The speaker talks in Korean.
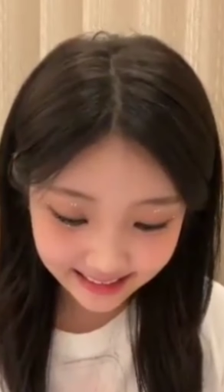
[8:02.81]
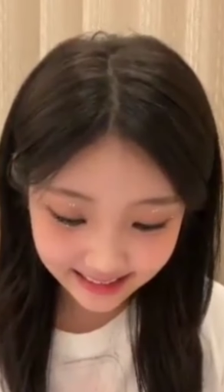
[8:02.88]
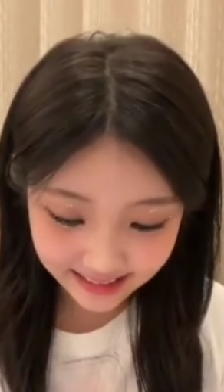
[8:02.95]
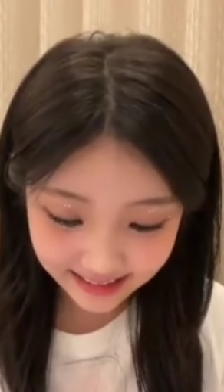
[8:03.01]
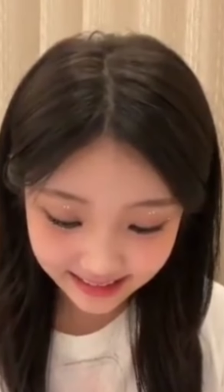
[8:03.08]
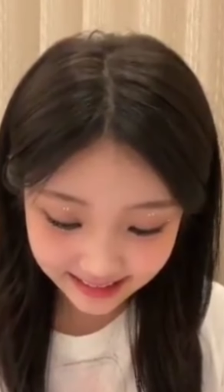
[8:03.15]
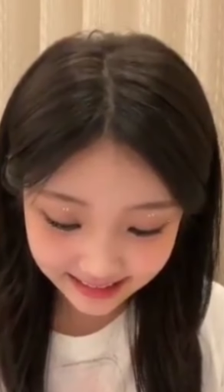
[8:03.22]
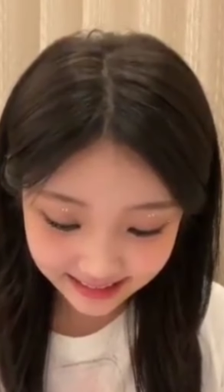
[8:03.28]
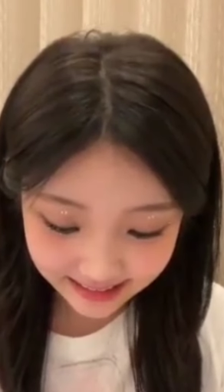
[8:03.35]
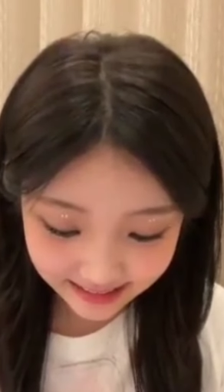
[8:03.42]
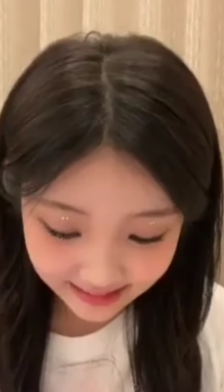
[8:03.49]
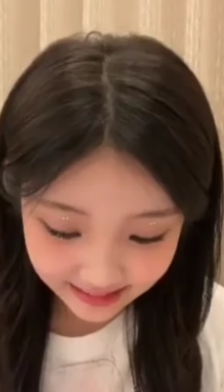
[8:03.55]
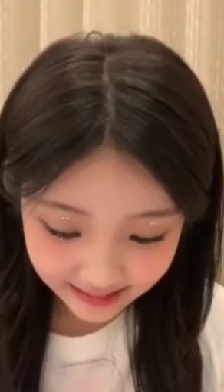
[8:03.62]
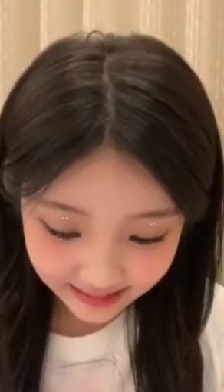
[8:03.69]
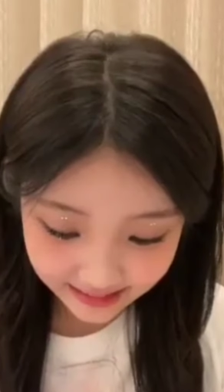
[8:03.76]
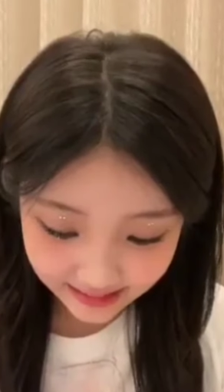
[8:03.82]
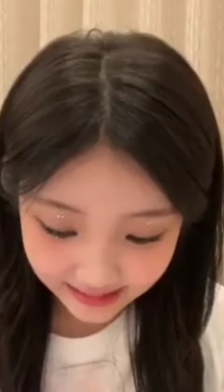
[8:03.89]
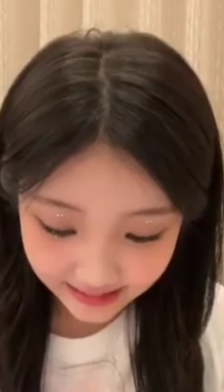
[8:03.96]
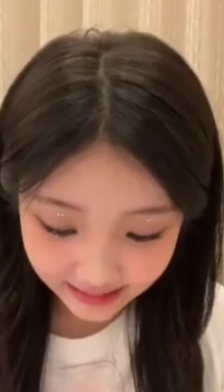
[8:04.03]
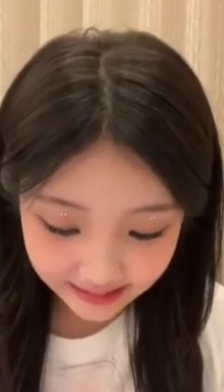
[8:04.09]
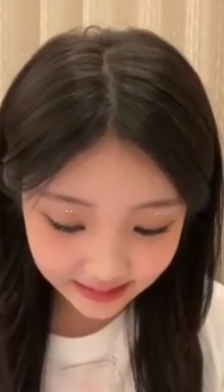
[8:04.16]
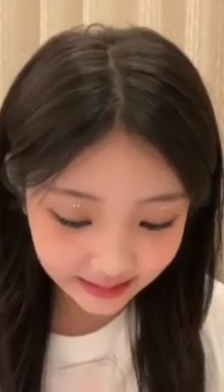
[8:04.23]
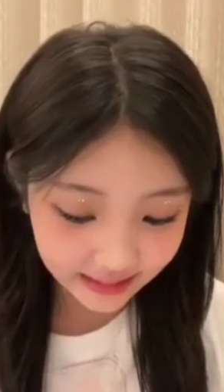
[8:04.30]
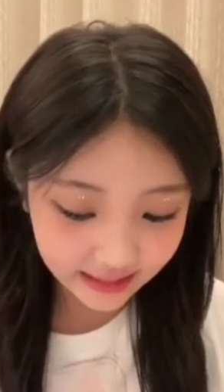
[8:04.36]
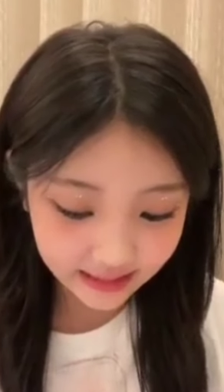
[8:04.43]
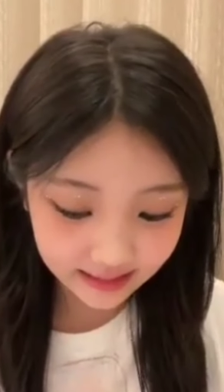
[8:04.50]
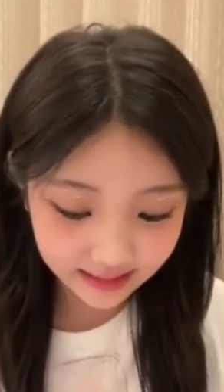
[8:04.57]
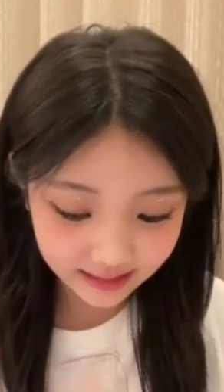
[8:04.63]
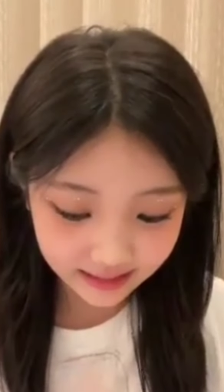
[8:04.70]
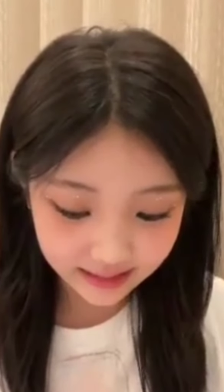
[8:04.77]
일단 일단
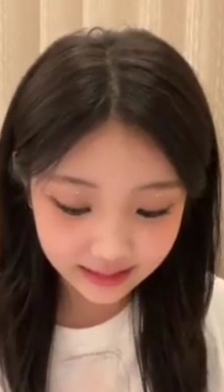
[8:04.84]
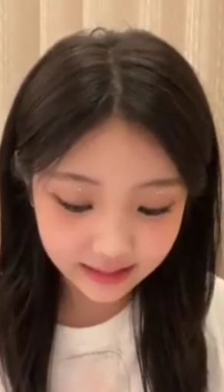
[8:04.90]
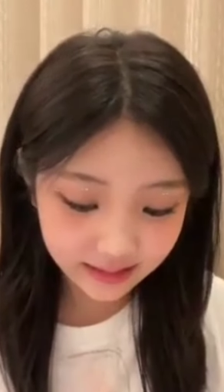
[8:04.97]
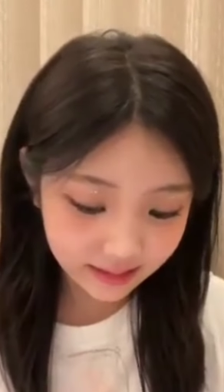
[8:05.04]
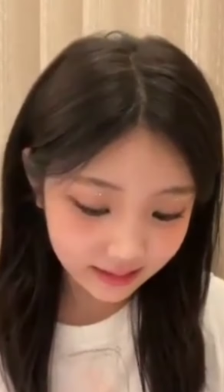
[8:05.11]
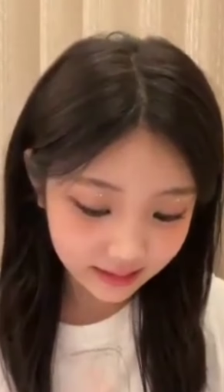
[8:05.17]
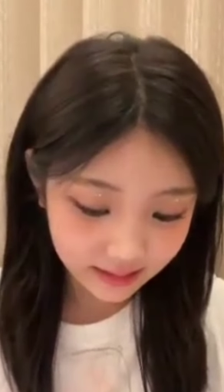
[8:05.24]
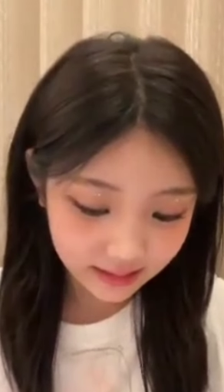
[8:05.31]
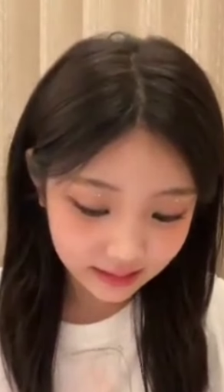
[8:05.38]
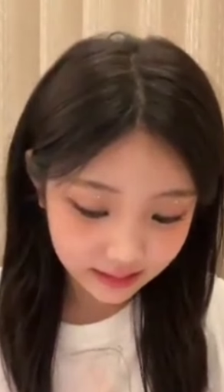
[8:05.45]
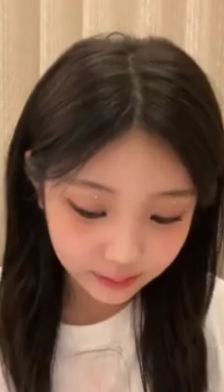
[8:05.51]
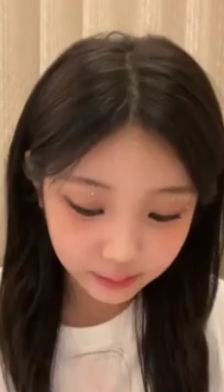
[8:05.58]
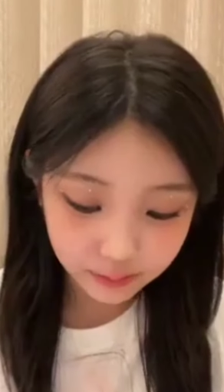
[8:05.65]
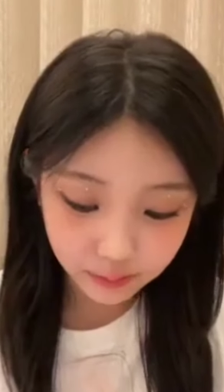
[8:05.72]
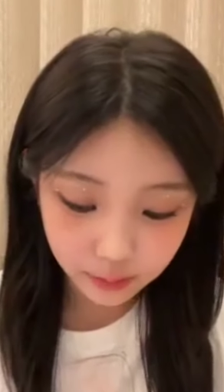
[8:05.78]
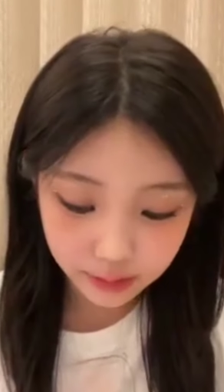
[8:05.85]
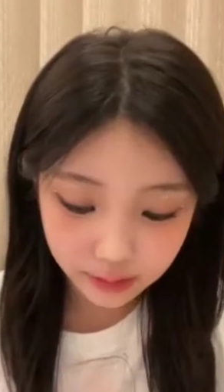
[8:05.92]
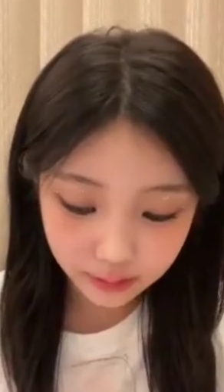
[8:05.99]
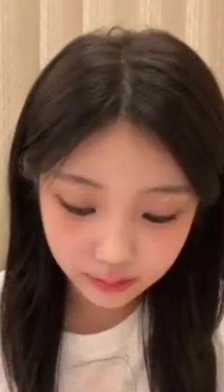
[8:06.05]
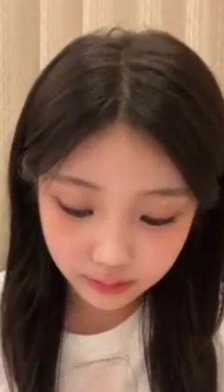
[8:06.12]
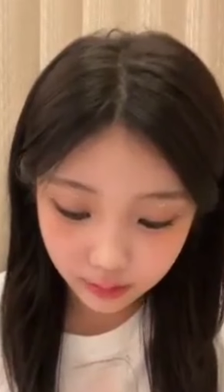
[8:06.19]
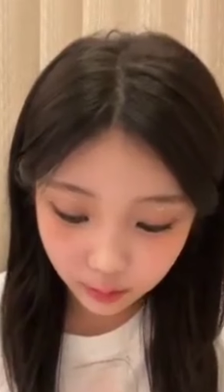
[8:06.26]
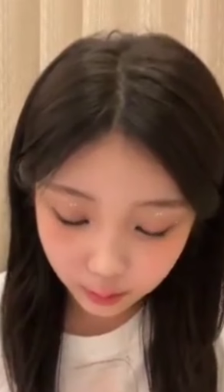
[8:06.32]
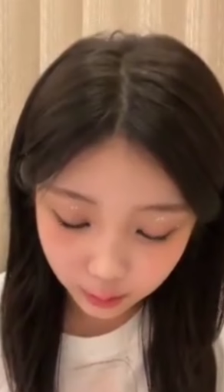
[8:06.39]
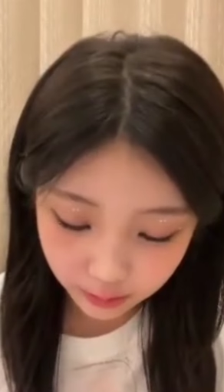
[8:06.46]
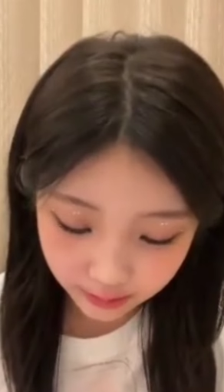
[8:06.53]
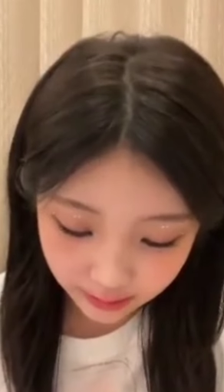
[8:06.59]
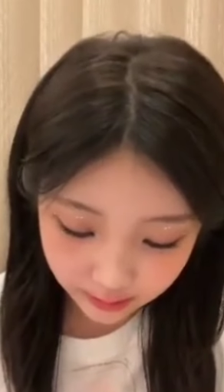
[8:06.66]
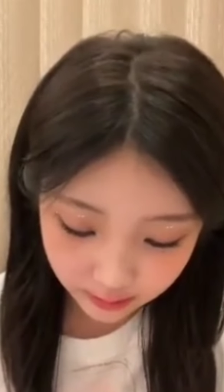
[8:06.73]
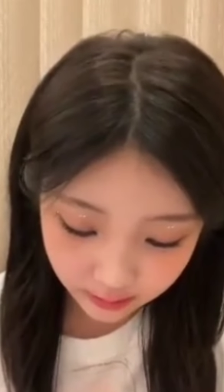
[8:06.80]
잠깐 머릿속으로
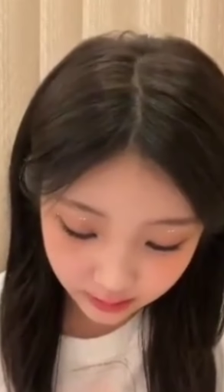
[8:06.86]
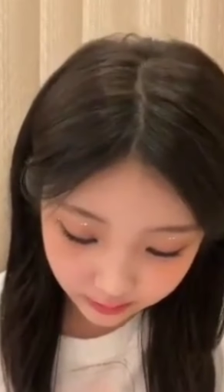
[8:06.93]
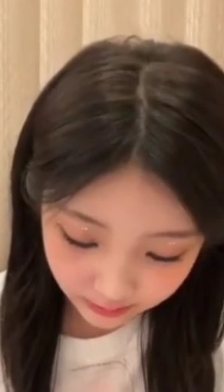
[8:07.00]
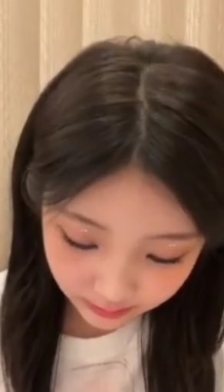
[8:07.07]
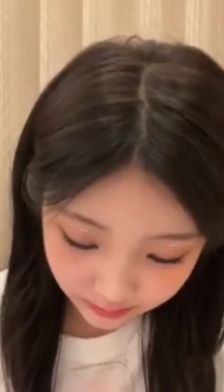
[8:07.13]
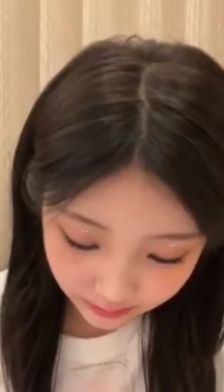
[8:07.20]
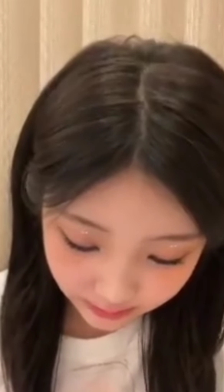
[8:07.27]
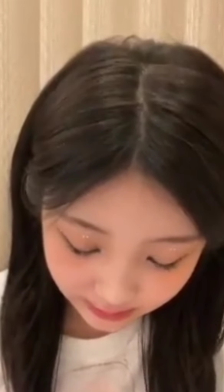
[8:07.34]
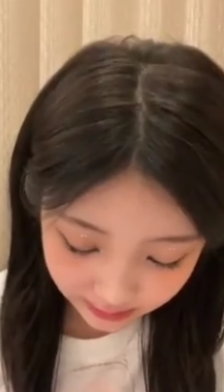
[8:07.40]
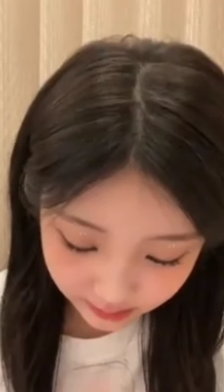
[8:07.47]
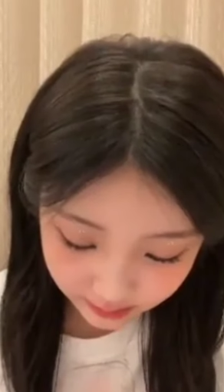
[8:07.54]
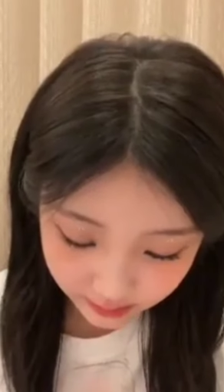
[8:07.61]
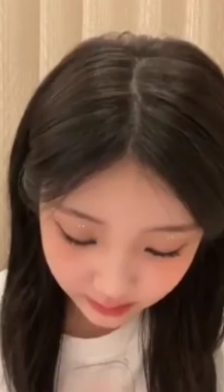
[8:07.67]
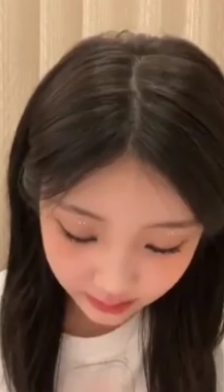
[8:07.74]
정보를 가져가지 말아봐요.